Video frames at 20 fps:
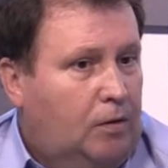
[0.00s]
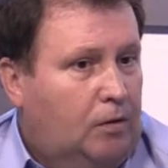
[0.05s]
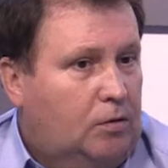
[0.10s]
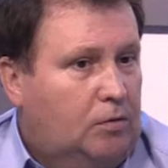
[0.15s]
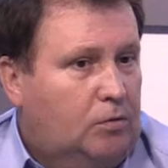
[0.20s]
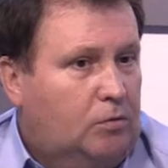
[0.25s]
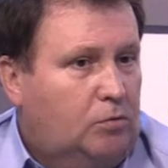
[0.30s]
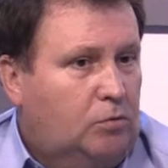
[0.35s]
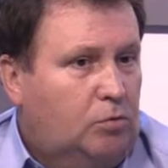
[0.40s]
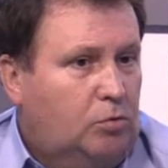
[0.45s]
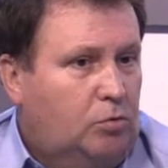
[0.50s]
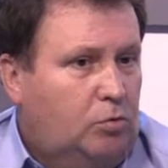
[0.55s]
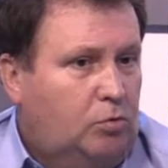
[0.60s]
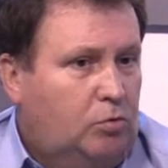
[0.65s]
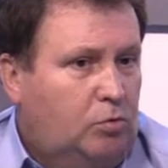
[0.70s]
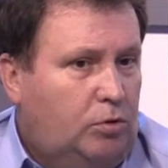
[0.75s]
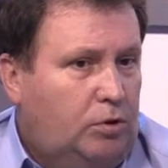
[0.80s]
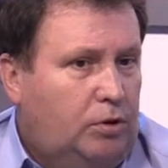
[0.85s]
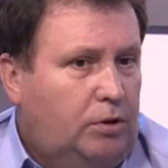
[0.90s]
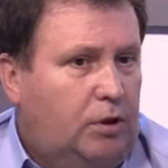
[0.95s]

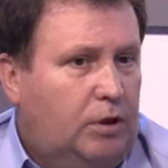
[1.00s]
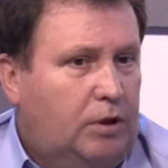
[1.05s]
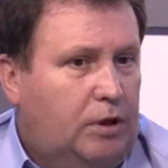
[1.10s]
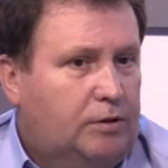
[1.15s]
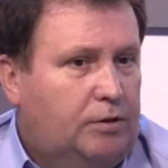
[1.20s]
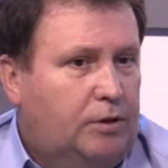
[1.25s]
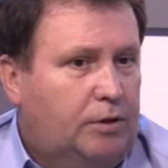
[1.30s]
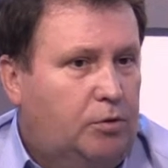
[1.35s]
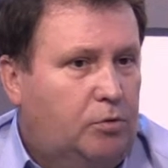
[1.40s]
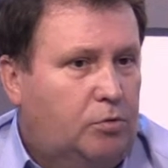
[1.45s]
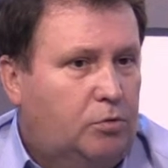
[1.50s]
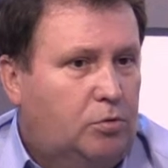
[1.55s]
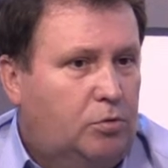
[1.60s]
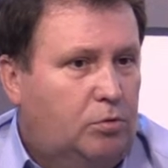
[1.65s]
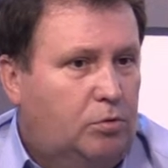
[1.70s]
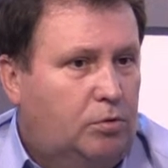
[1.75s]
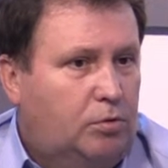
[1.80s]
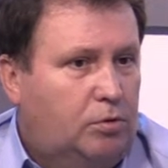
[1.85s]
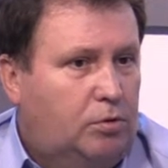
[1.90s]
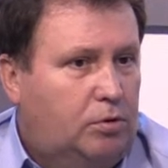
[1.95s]
ну и оказание
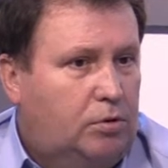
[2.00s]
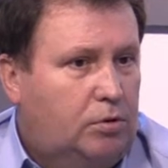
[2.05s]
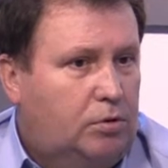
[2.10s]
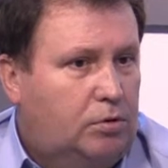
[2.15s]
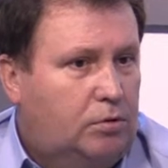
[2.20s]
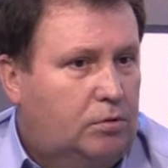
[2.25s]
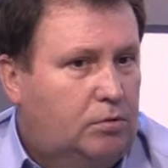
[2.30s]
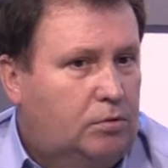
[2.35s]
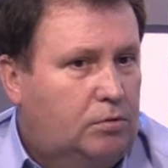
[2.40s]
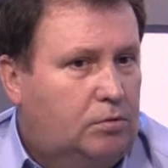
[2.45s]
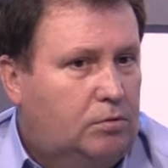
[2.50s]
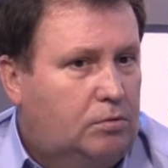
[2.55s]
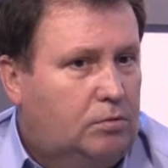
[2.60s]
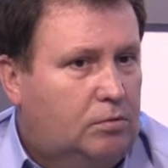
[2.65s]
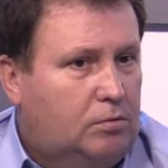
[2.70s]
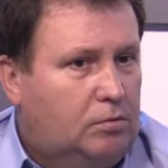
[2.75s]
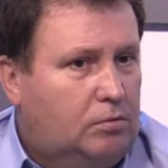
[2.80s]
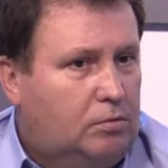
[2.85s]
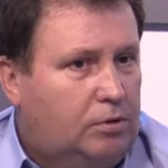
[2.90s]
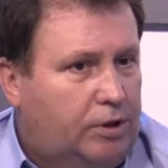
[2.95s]
услуг э,
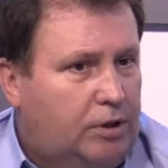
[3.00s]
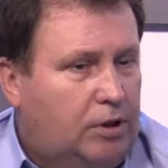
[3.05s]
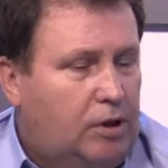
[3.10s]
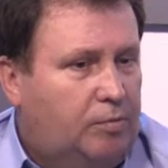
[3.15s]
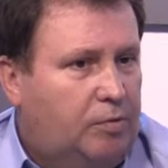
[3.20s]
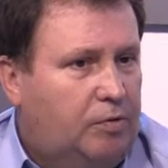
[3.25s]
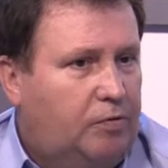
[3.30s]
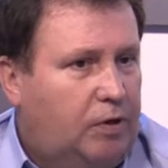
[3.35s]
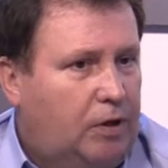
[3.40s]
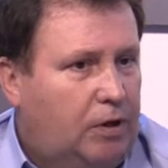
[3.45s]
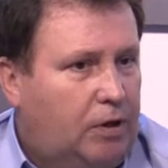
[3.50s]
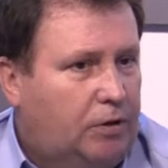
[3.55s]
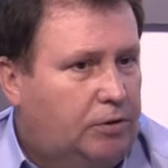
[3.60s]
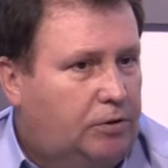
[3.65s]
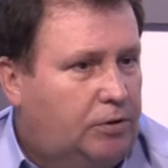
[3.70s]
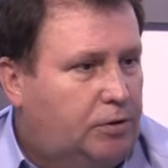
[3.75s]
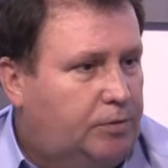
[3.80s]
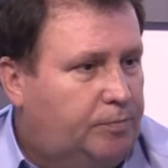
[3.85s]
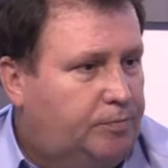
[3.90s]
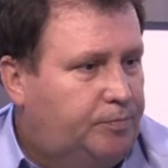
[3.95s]
рекламного
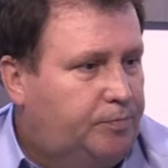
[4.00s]
характера.